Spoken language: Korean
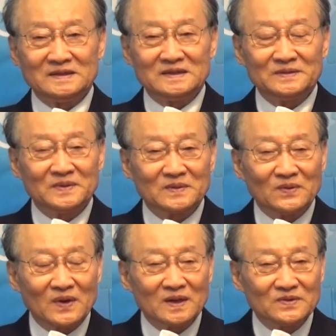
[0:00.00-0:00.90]
지금
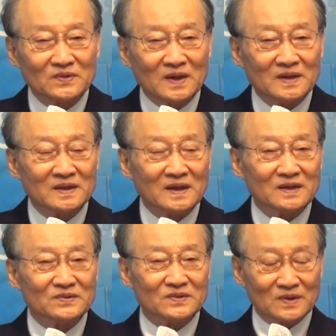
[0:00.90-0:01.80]
고난주간
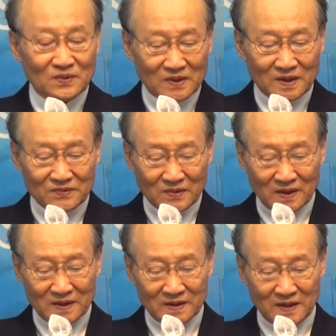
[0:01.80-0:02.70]
한 주일
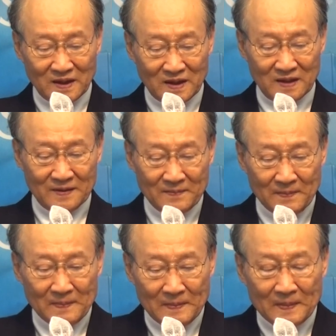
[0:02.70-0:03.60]
고난주간인데
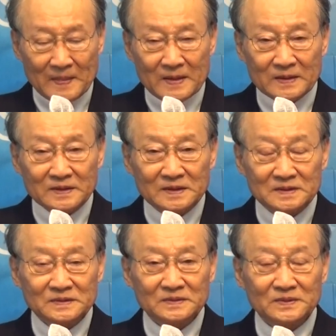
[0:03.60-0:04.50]

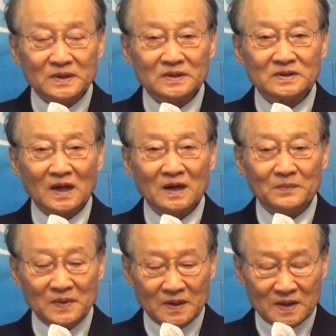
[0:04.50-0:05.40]
우리
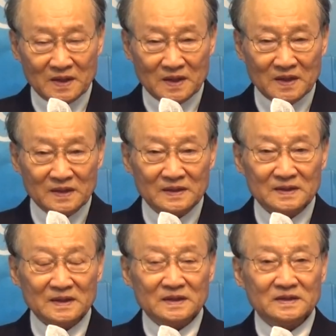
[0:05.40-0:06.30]
삶이
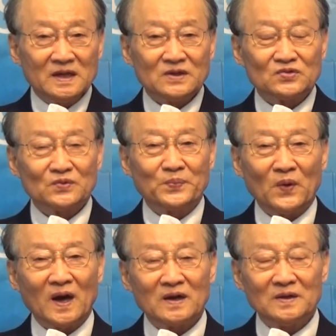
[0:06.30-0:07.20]
예수
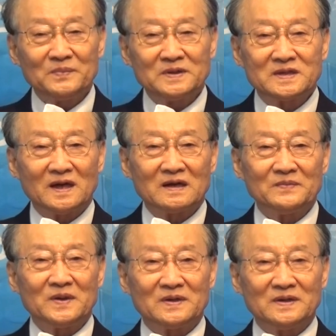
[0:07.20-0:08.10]
부활을 믿지
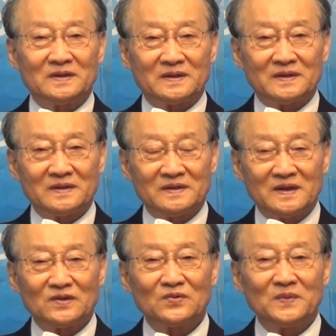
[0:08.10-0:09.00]
않으면은
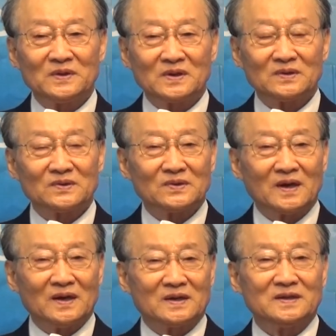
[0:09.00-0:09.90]
예수 믿는 것도
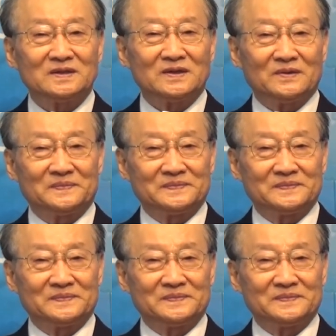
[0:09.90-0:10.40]
다헛것이요